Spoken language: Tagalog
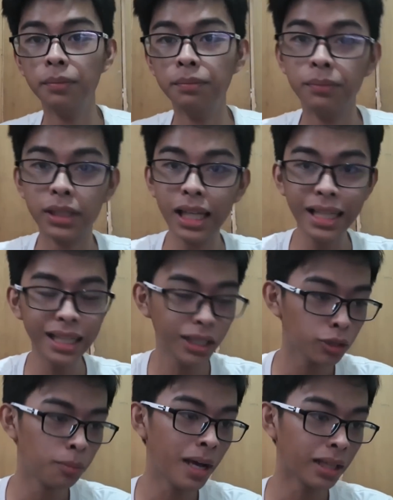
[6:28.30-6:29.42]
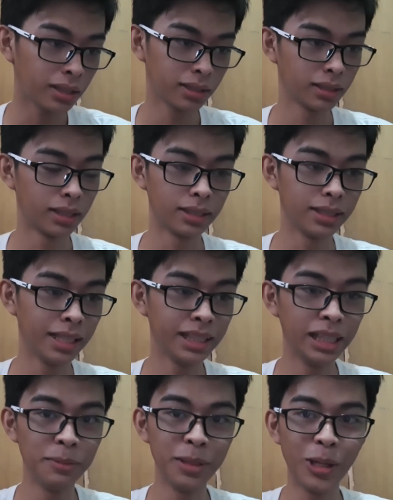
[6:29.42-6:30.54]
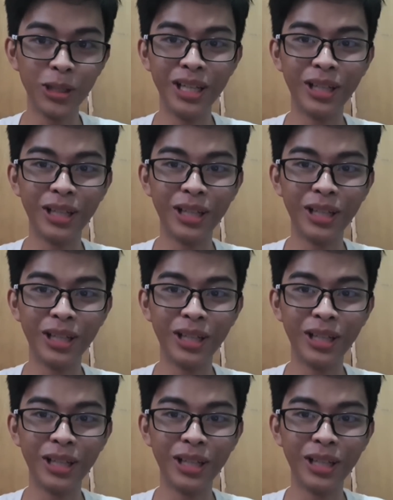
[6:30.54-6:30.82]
Madali lang yung math. Kasi hindi naman ako yung